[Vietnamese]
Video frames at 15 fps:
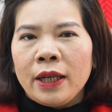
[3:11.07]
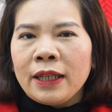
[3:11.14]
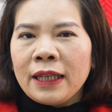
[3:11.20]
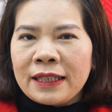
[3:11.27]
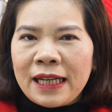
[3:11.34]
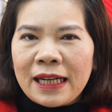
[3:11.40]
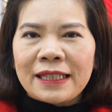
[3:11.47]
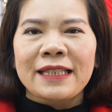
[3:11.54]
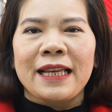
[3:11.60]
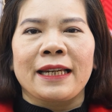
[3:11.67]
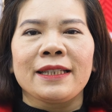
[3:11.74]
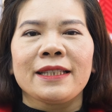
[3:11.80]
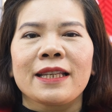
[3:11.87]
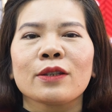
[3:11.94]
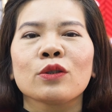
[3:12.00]
thì chắc
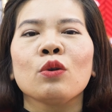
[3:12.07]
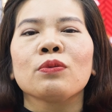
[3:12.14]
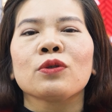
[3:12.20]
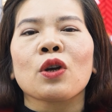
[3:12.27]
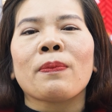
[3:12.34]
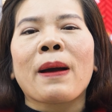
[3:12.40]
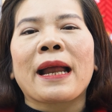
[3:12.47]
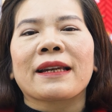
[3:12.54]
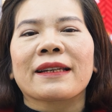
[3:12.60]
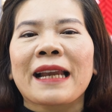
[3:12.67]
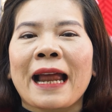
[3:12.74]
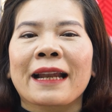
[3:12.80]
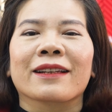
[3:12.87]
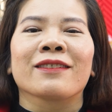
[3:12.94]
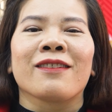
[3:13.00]
chắn sẽ giúp cho bạn
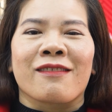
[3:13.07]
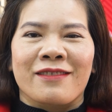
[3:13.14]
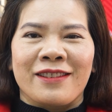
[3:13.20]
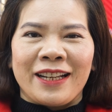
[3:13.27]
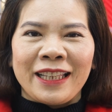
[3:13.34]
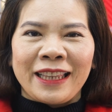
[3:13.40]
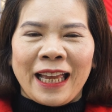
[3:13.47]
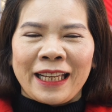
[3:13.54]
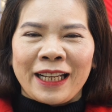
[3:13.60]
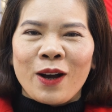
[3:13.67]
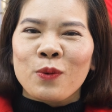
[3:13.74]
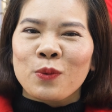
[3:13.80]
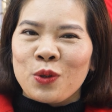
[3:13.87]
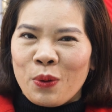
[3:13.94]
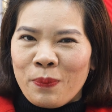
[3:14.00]
đạt được những cái thành
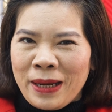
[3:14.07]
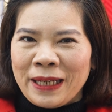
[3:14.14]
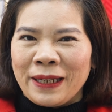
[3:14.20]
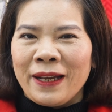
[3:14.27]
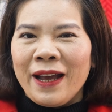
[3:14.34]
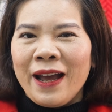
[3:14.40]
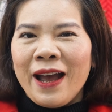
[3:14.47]
công cho mình